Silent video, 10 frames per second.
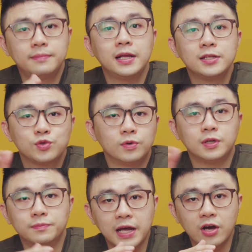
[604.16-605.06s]
âm lên
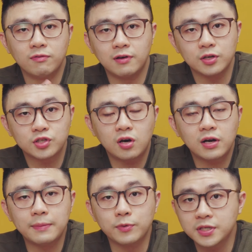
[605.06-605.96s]
xuống đồng đều và nó cho
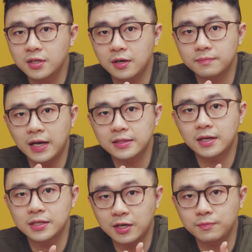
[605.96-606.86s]
lại một chất lượng âm thanh
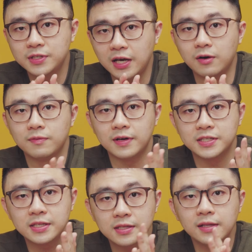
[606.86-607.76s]
rất là trong trẻo và
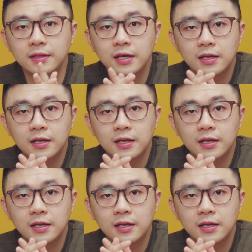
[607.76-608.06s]
chi tiết,